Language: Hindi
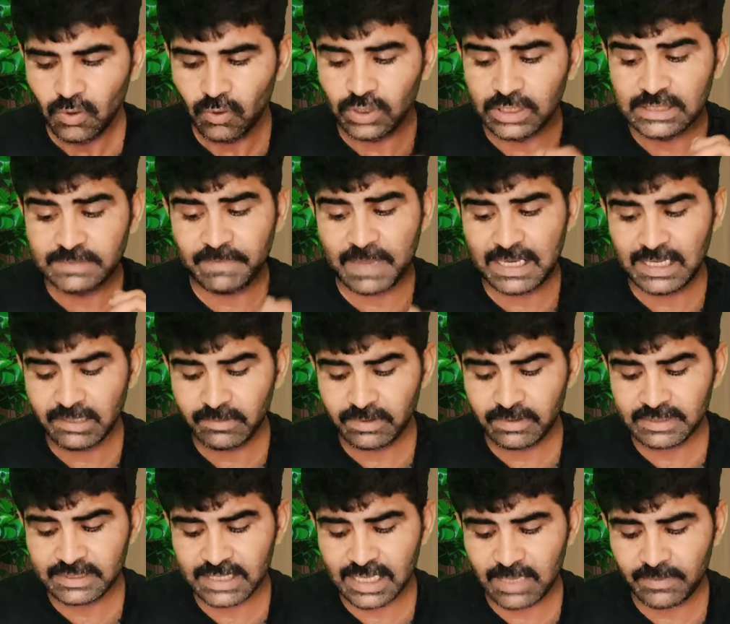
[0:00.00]
और स्पेलिंग
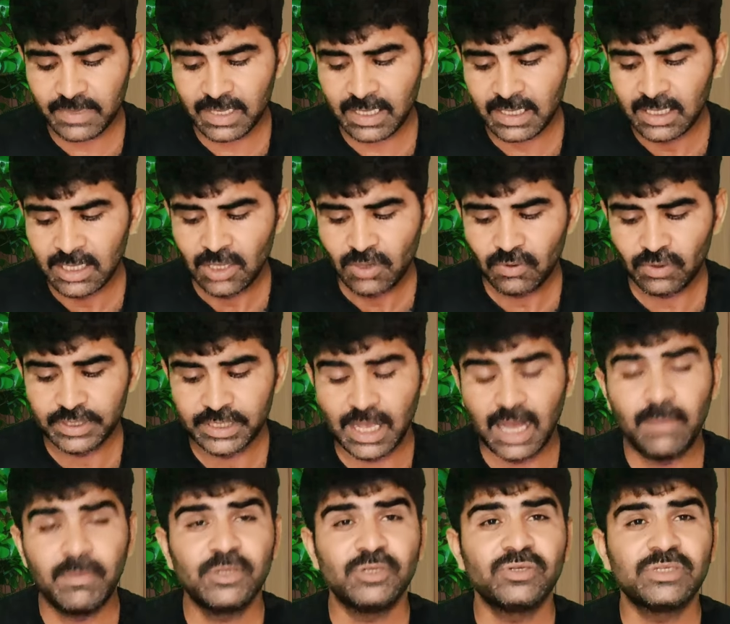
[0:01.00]
भी सेम है और
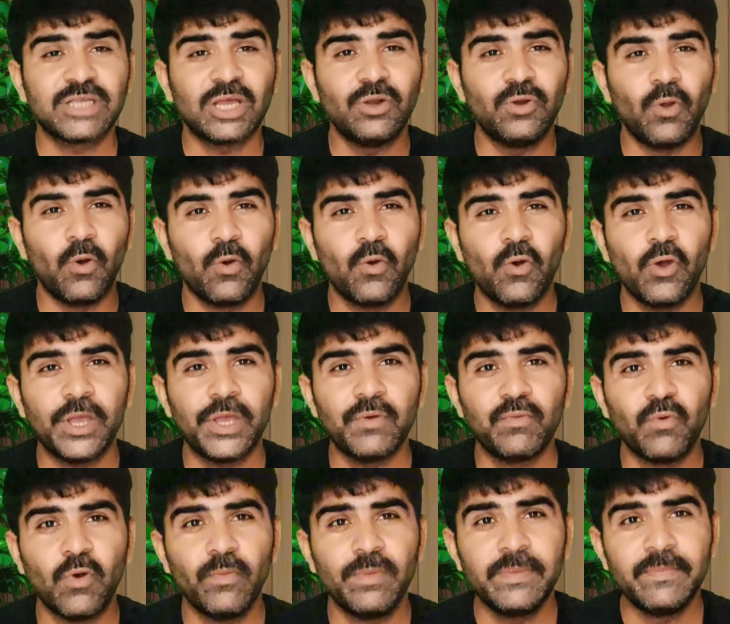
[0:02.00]
यहाँ पे जो इसका लोगो है
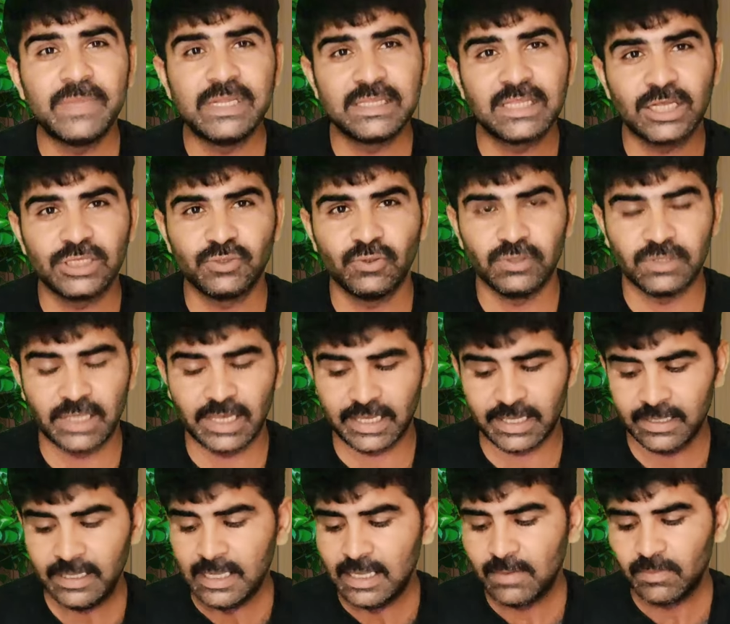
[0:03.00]
वो भी मिलता जुलता
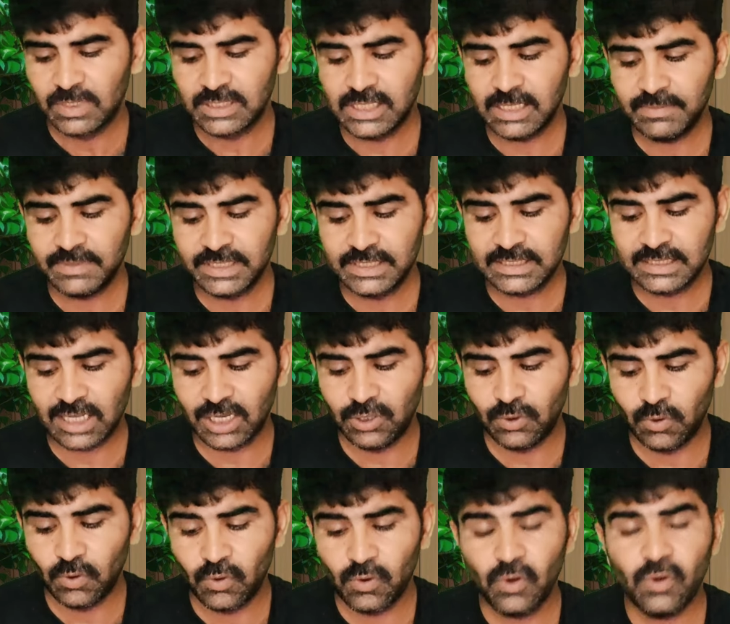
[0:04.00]
है मतलब इसका
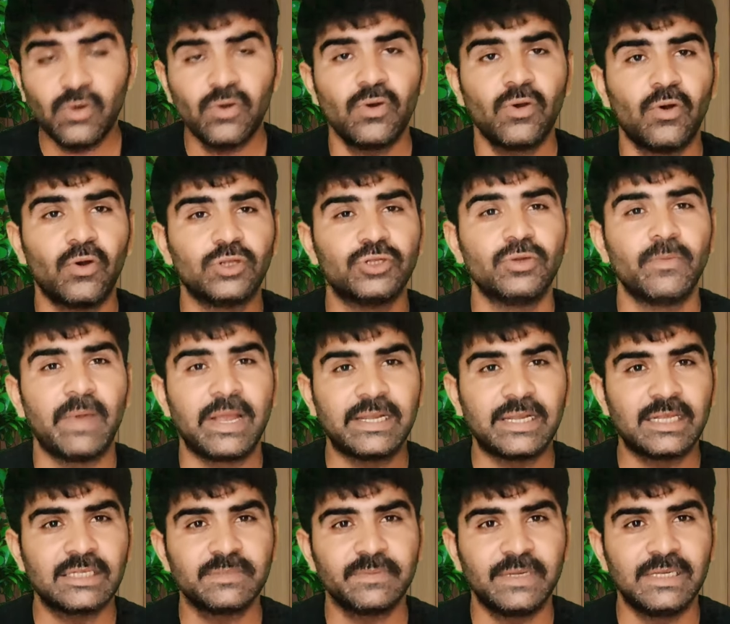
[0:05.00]
लोगो और जो
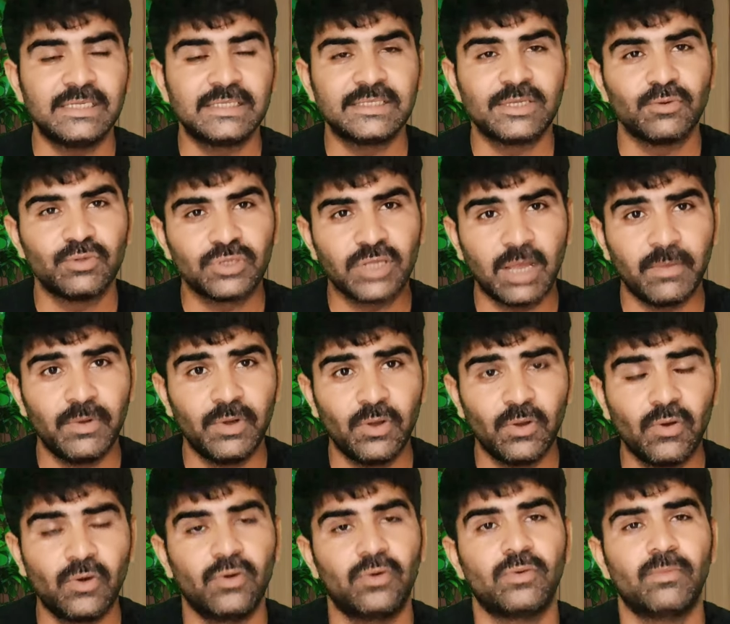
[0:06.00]
बैनास पे लिस्ट है उसका भी
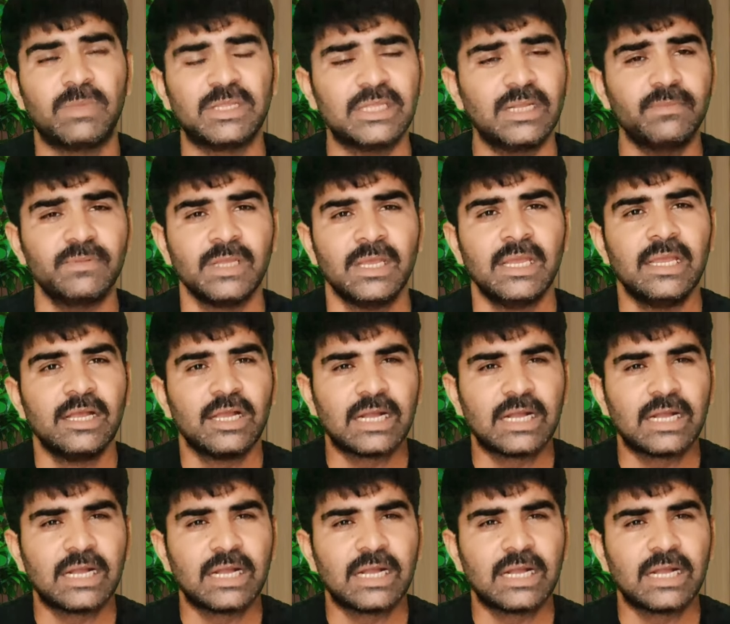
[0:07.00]
लोगो मतलब